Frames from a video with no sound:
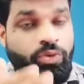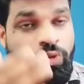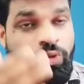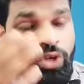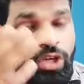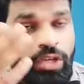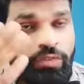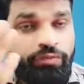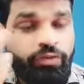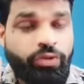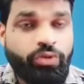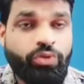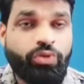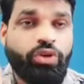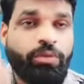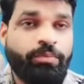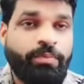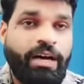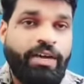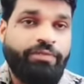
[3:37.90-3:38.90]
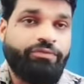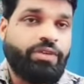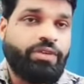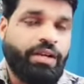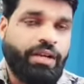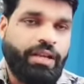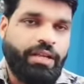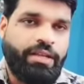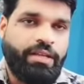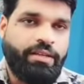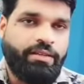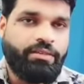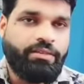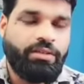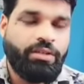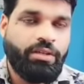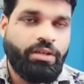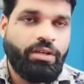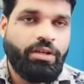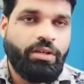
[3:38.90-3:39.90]
उनको इस फ़ोटो को माफ़ कर रहे
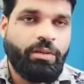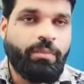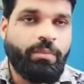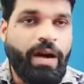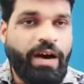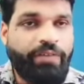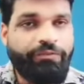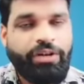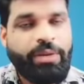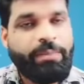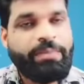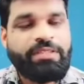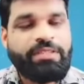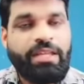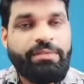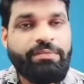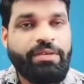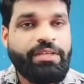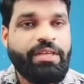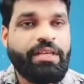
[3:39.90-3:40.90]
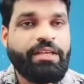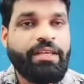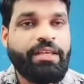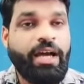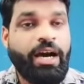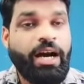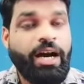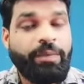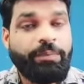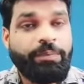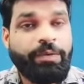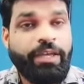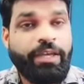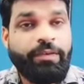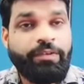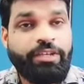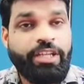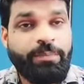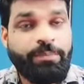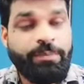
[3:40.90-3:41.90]
हैं माफ़ का मतलब ये है कि आपकी
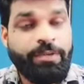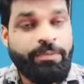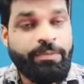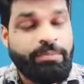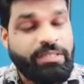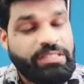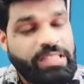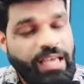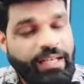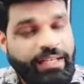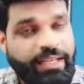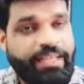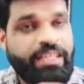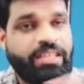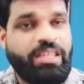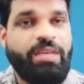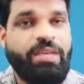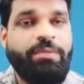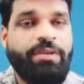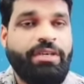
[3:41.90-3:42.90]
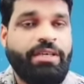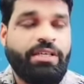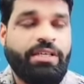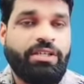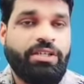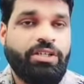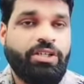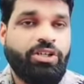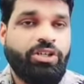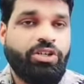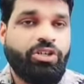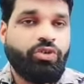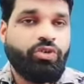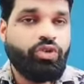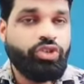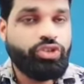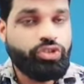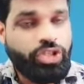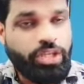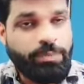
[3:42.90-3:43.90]
डीपी मिल जाए कहीं से भी
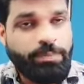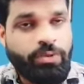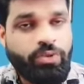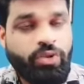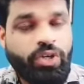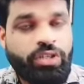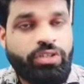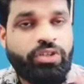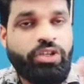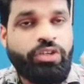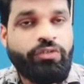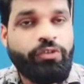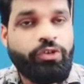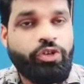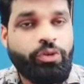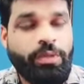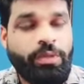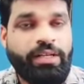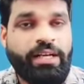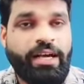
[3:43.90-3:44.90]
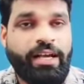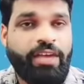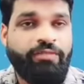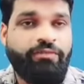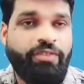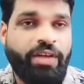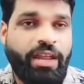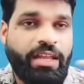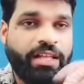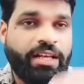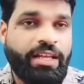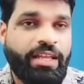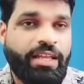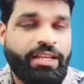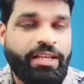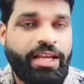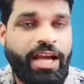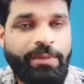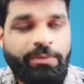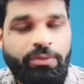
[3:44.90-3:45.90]
उस डीपी को एक न्यूट फ़ोटो भी लगा के वायरल
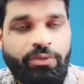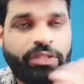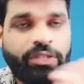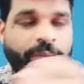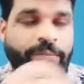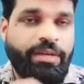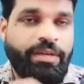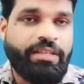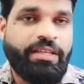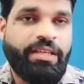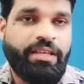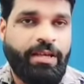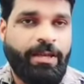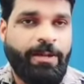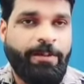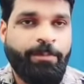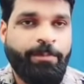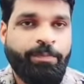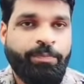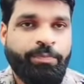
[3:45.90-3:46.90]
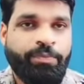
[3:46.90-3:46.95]
करेंगे आपको धमकी देंगे